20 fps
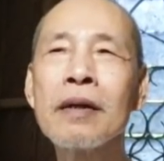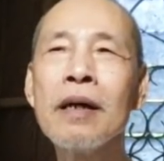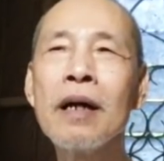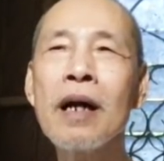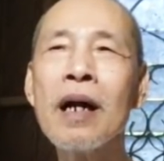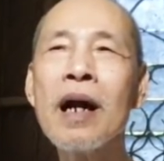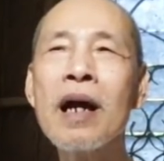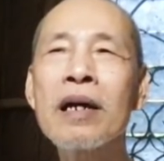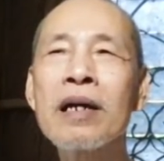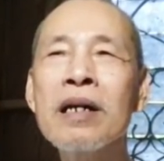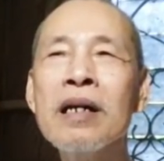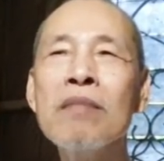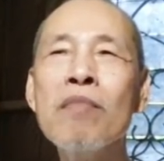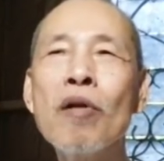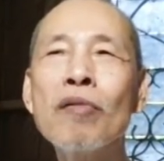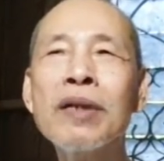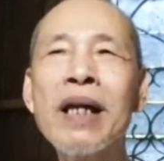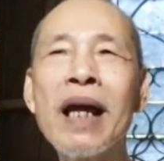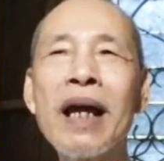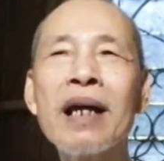người đó là nương
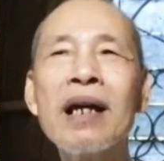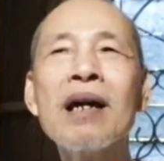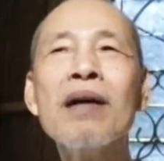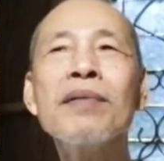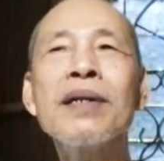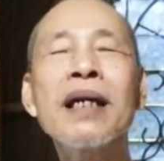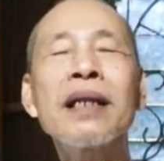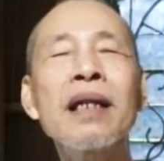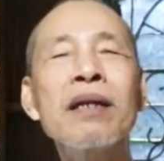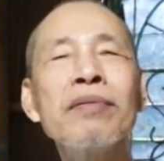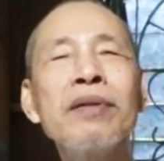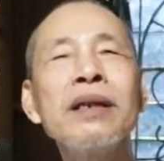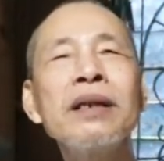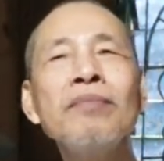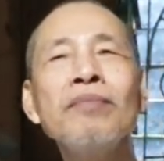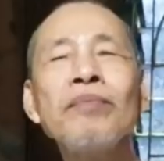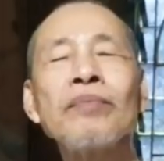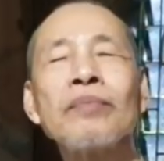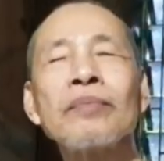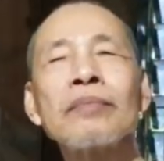bông sen đó về tây
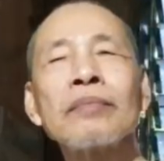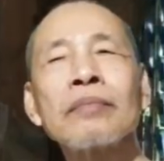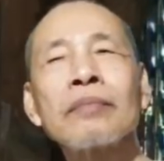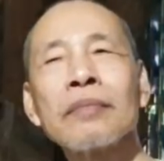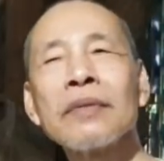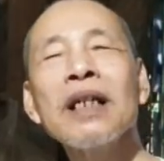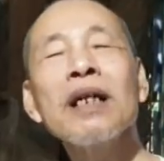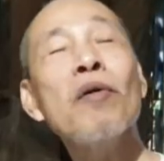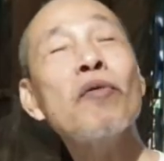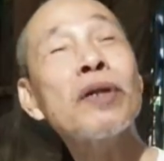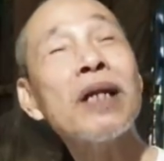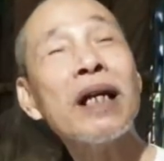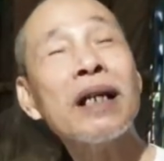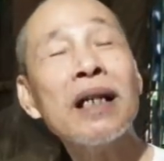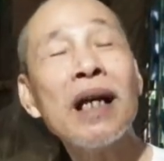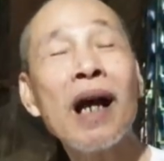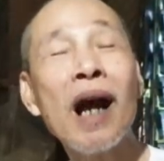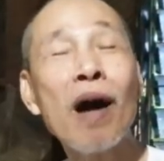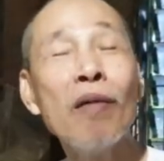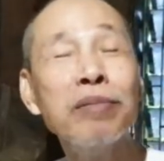phương nương bông
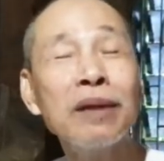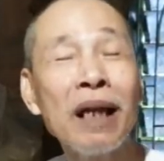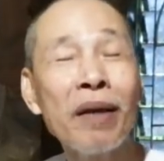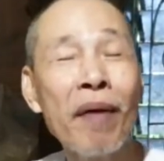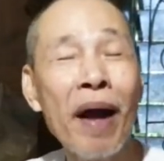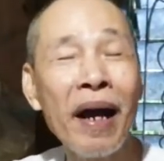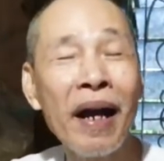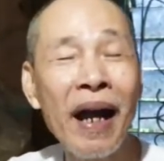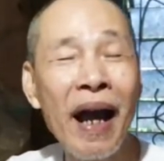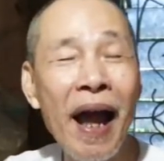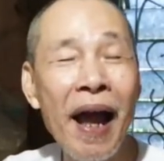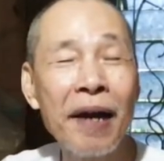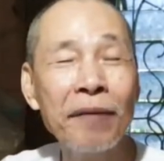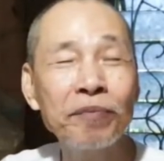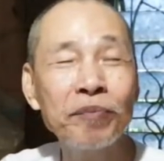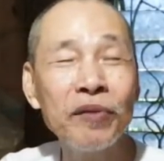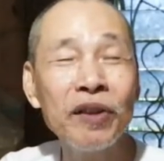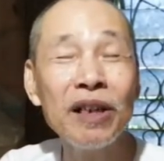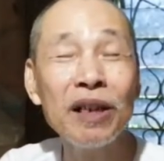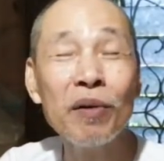sen chứ không thấy mặt nha
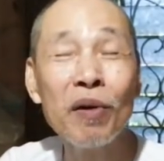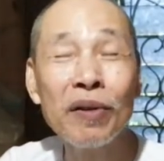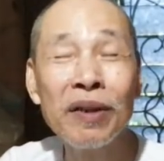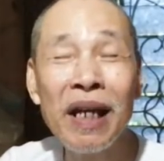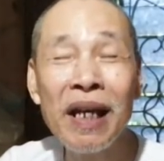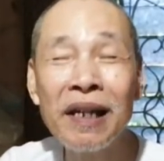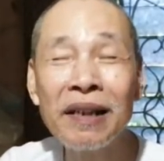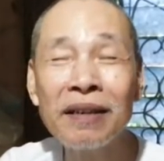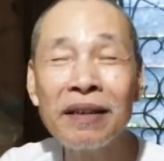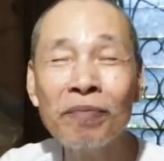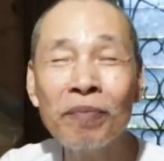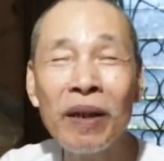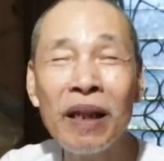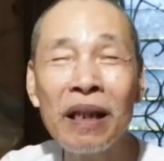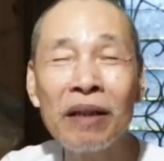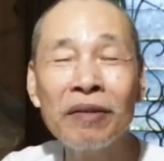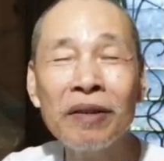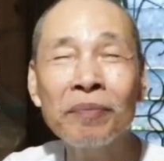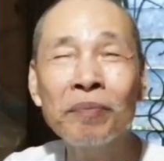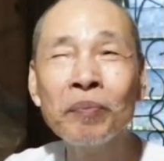nương bông sen
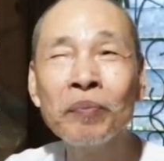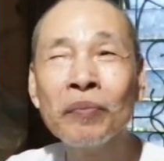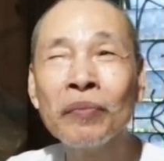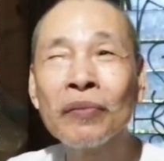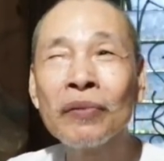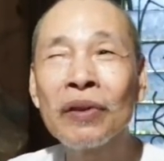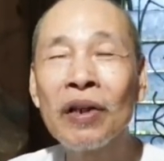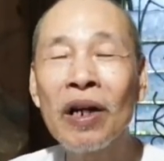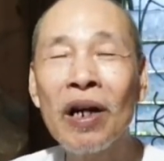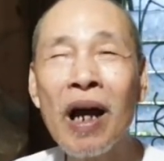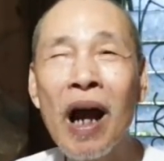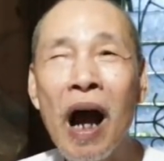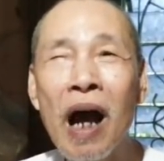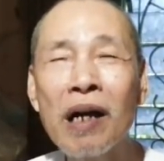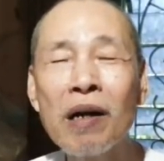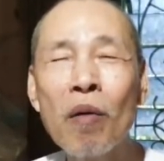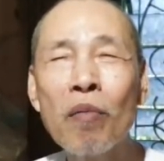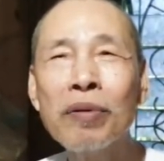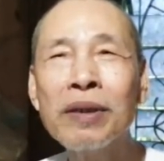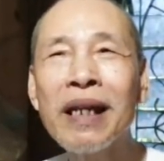người đó
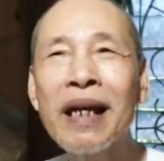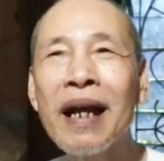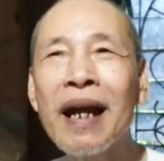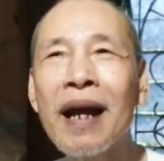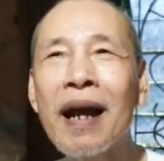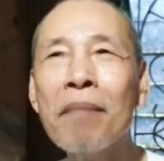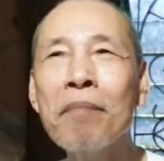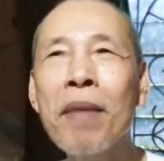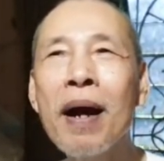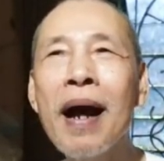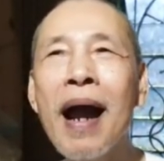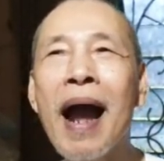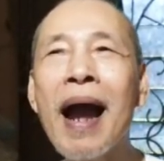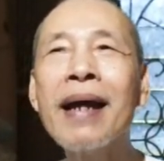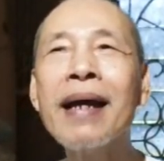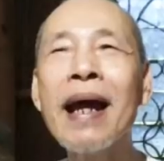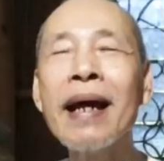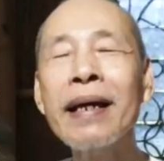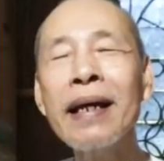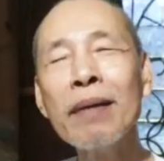ở bông sen là
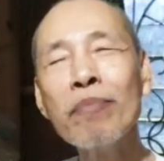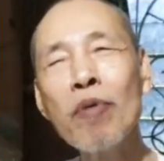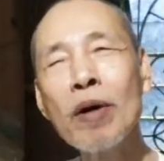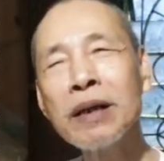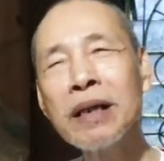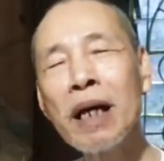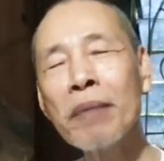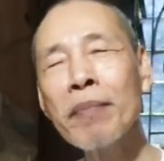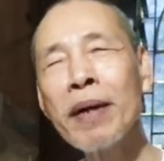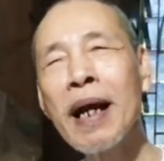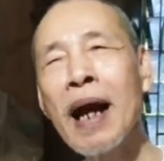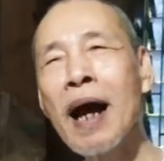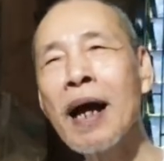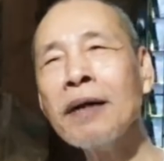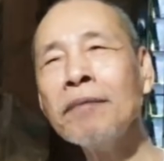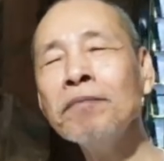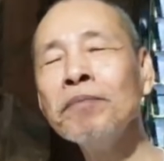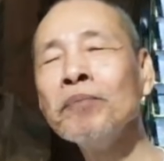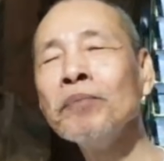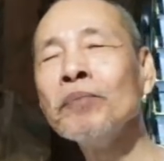12 đại kiếp hoa sen mới
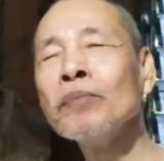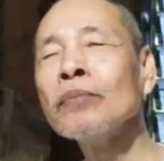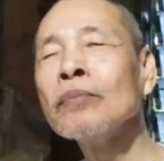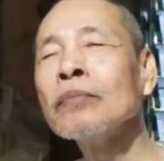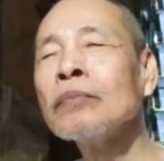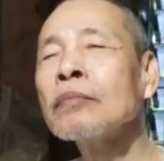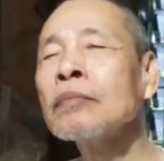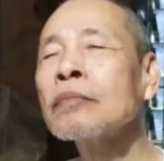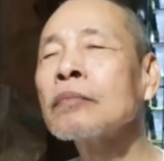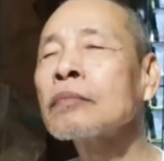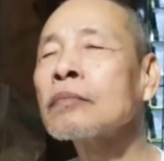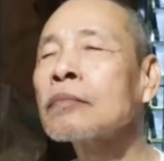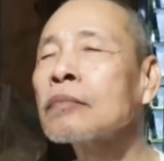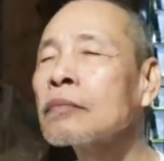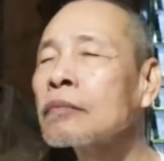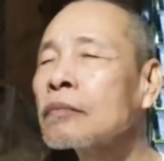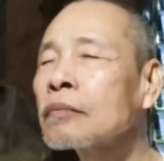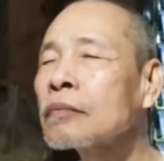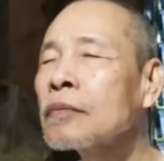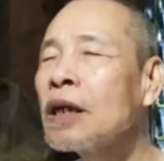nở
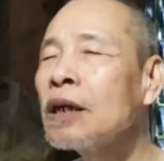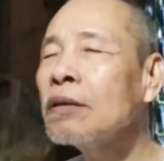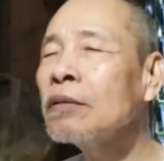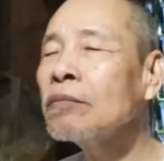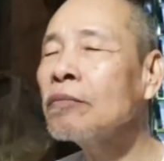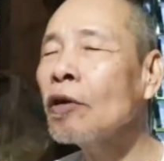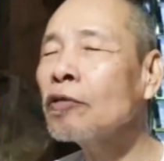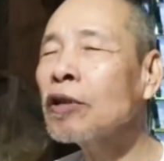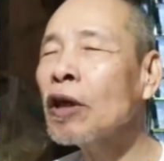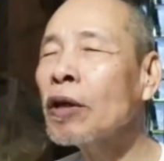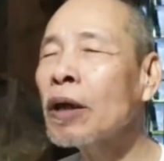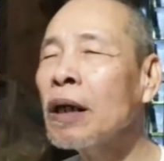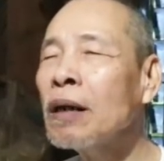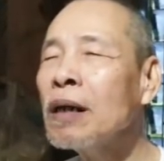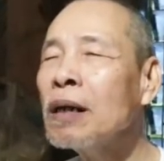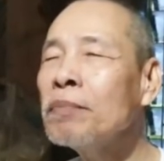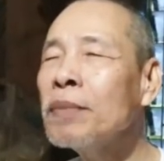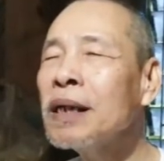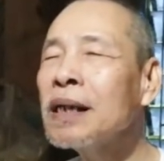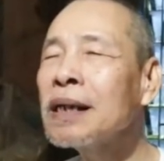một tỷ ký
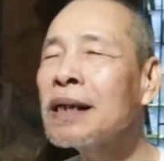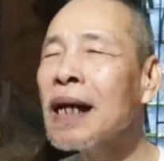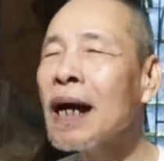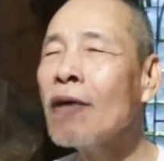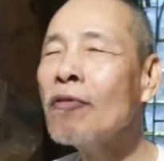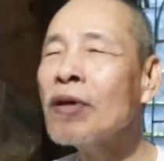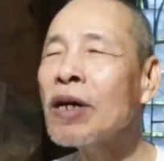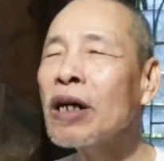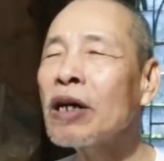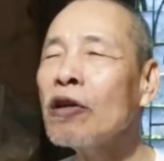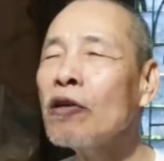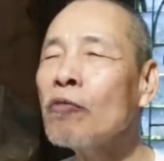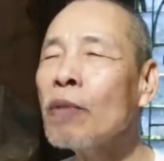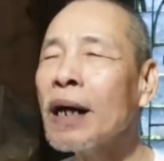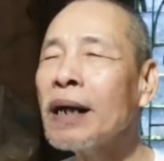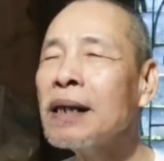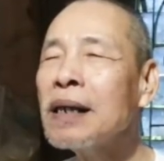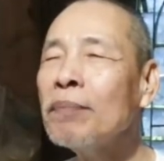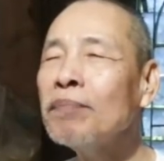là 16 triệu